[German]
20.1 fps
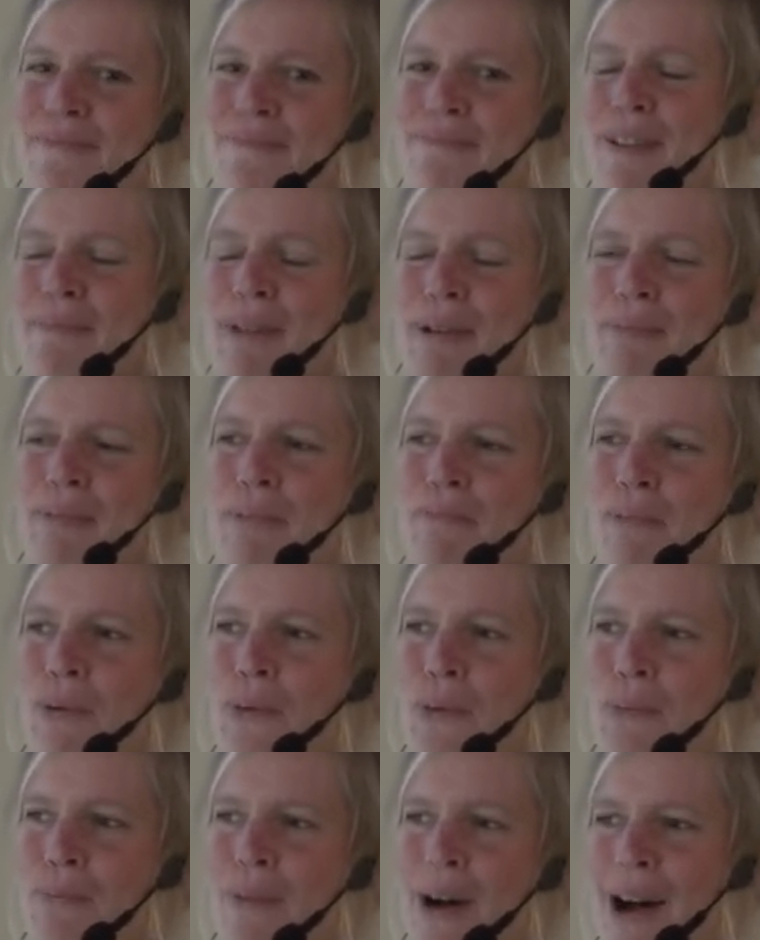wenn man mit
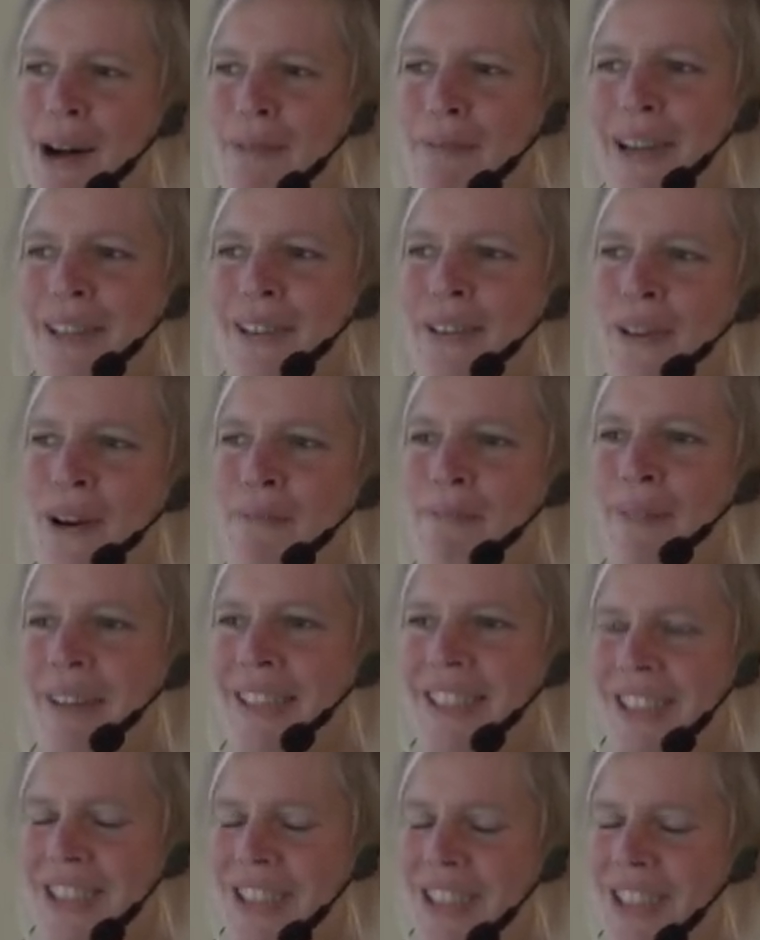Blumen arbeitet, kommt
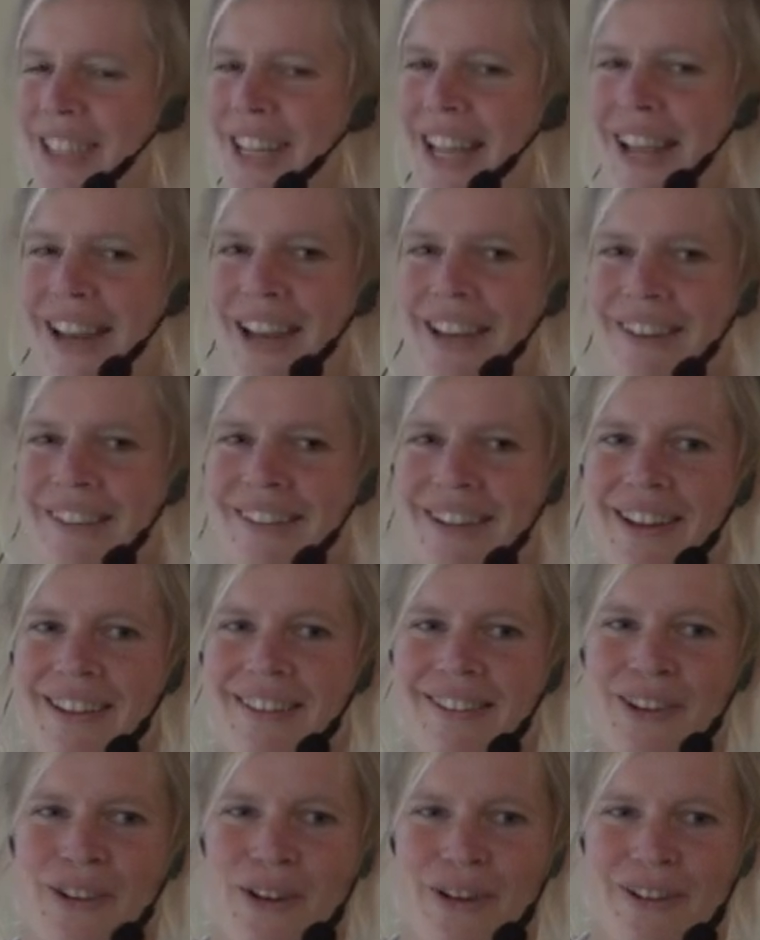man schnell an diese
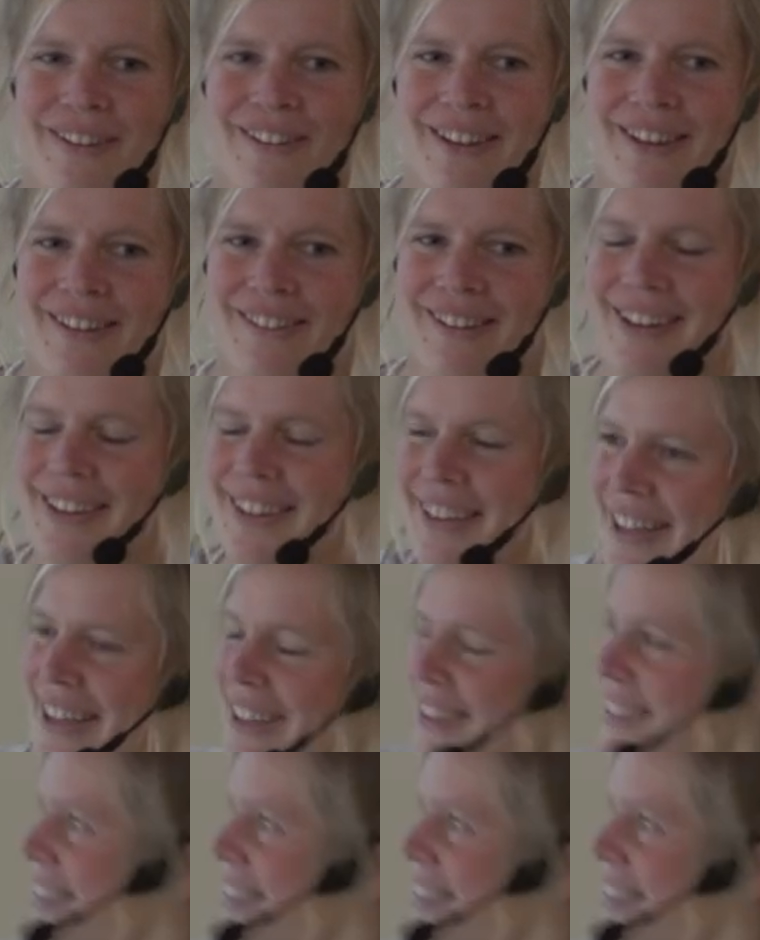ganzen Hochzeitssachen